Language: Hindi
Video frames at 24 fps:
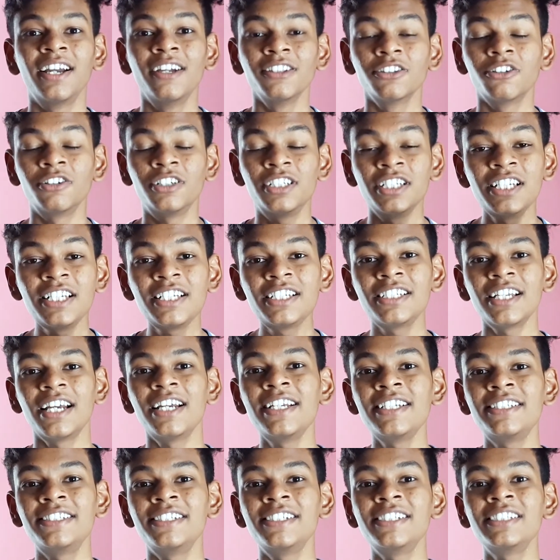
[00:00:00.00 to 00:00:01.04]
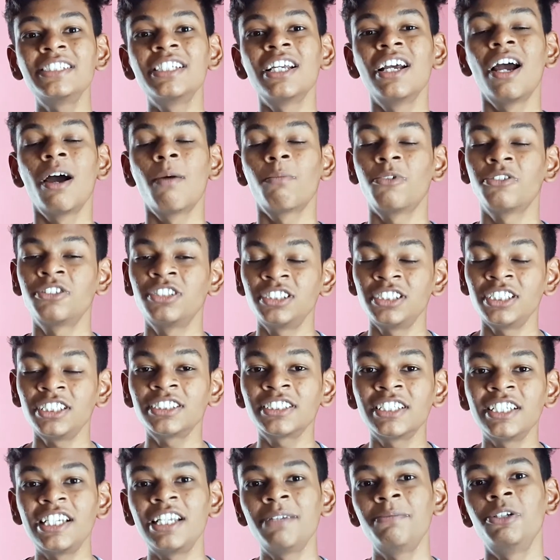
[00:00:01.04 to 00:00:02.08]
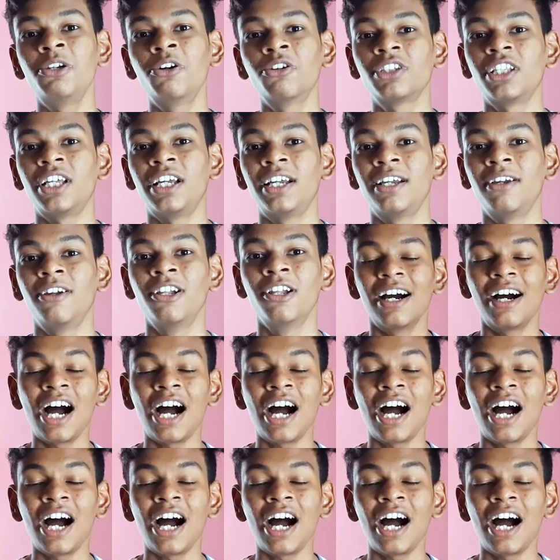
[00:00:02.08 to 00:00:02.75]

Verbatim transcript: तो ठीक यही चीज़ प्रोसेसर्स के लिए भी होता है